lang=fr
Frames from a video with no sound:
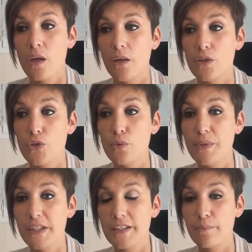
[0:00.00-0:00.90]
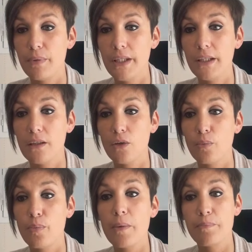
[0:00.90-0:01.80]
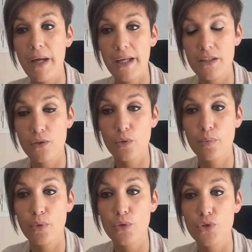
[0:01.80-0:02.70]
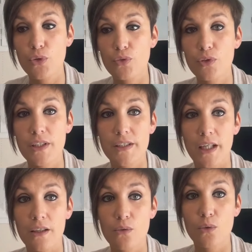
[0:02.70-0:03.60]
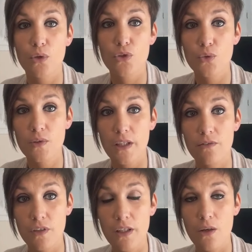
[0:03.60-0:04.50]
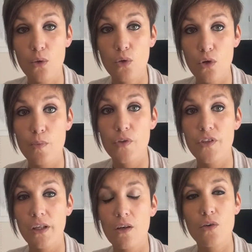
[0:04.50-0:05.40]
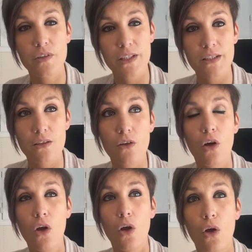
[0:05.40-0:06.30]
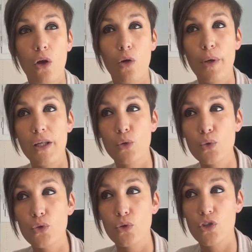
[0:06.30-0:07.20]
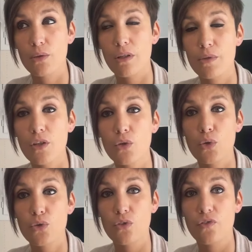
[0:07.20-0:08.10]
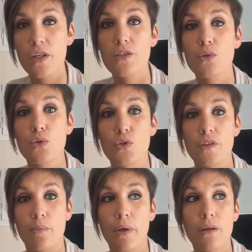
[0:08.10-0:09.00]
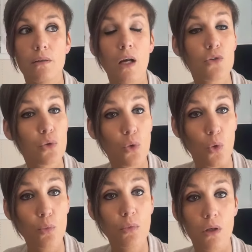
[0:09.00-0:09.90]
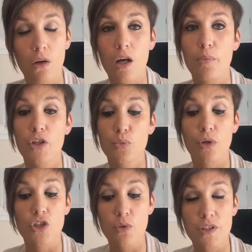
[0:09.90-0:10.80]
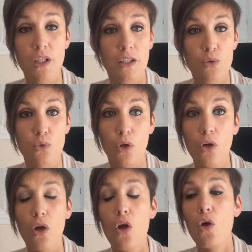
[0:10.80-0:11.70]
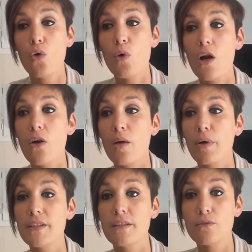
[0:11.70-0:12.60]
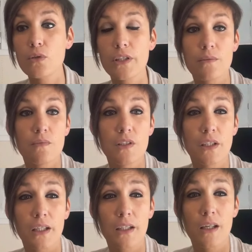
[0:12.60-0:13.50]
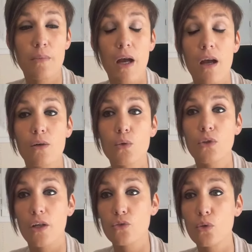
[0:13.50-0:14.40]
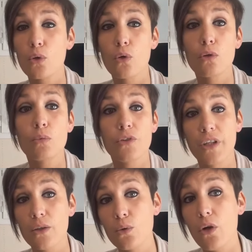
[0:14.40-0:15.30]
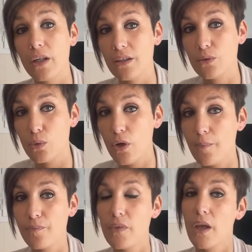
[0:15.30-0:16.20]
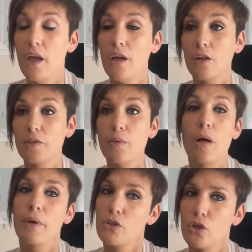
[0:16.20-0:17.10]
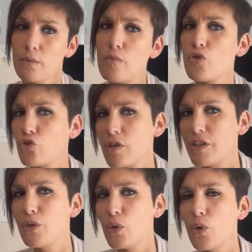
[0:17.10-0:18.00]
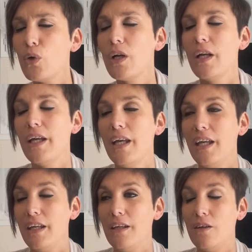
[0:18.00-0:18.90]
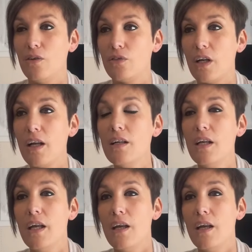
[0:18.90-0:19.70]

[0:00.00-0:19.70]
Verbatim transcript: Euh, je m'explique, bah, par exemple, je vous laisserai donc sous cette vidéo commenter en disant euh, bah écoute, j'aimerais bien que tu fasses, je sais pas, euh, un duochrome. Alors après, je pourrais choisir les couleurs. Ou alors après, c'est vous qui me diriez, bah écoute, un duochrome, telle couleur et telle couleur. Comme ça, bah après, quand même, je choisis le colo. Et voilà.